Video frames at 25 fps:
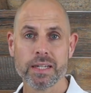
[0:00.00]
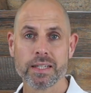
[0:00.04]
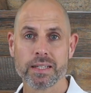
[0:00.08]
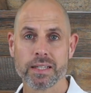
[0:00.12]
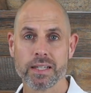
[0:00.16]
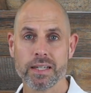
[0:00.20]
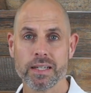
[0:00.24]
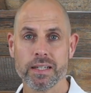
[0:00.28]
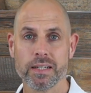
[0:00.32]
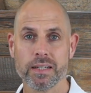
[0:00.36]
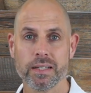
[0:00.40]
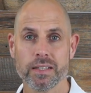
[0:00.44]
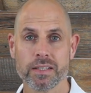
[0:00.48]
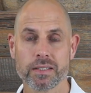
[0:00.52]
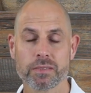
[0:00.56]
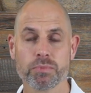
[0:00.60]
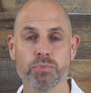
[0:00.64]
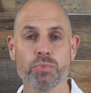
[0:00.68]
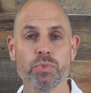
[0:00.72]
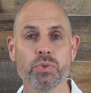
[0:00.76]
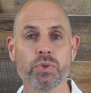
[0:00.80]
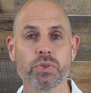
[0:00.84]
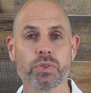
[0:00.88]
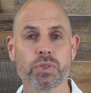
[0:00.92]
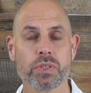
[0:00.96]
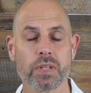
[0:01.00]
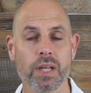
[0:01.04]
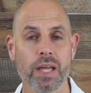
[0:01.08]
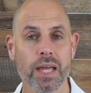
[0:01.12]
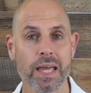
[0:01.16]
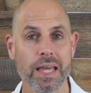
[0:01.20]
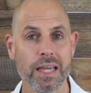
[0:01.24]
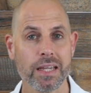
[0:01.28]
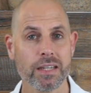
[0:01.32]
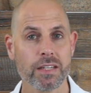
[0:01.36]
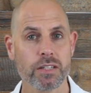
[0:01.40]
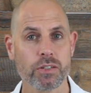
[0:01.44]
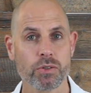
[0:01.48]
denn es muss
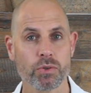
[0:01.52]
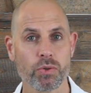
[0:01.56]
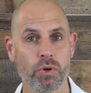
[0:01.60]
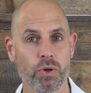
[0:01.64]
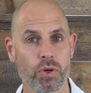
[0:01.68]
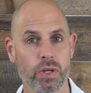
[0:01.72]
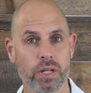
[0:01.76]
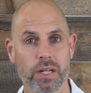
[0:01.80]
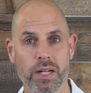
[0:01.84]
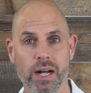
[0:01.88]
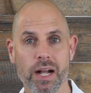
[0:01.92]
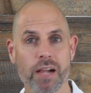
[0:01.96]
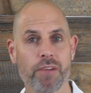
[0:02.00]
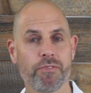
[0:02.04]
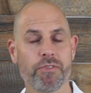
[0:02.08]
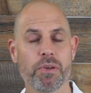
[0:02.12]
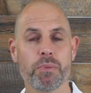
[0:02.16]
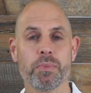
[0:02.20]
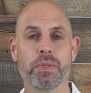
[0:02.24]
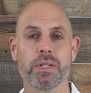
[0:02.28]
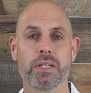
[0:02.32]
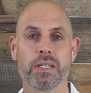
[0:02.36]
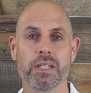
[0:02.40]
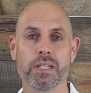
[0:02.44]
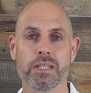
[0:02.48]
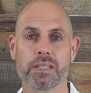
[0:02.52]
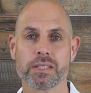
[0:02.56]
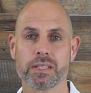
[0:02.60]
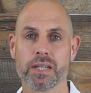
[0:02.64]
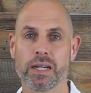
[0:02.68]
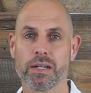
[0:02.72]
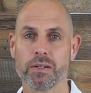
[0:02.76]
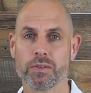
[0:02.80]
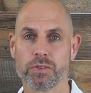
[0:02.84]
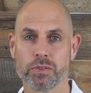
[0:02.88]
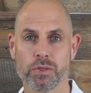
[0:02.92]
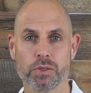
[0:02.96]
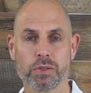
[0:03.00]
echt und original fermentiert
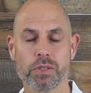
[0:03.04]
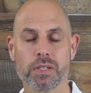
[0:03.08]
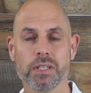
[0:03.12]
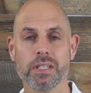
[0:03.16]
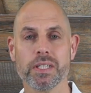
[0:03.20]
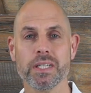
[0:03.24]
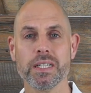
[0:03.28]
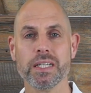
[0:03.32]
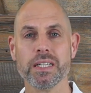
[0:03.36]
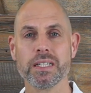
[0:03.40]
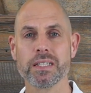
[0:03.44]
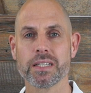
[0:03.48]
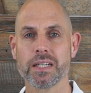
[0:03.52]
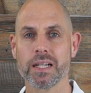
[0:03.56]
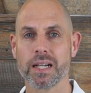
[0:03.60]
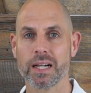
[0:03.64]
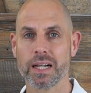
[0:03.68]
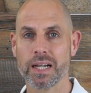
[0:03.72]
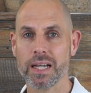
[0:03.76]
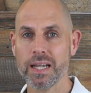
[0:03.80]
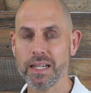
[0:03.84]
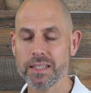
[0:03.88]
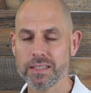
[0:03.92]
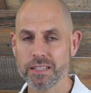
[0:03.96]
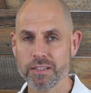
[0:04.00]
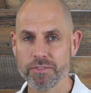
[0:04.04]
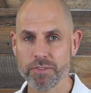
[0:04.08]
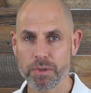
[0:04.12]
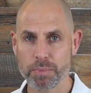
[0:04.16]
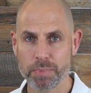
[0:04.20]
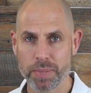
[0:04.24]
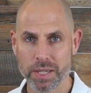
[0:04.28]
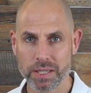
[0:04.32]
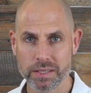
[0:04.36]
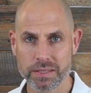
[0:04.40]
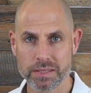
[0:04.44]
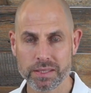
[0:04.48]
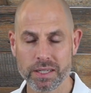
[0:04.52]
sein und sollte nicht in Gläser
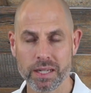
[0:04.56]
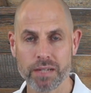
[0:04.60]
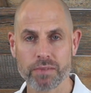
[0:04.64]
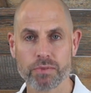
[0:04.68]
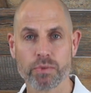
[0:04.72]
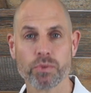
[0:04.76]
verpackt sein,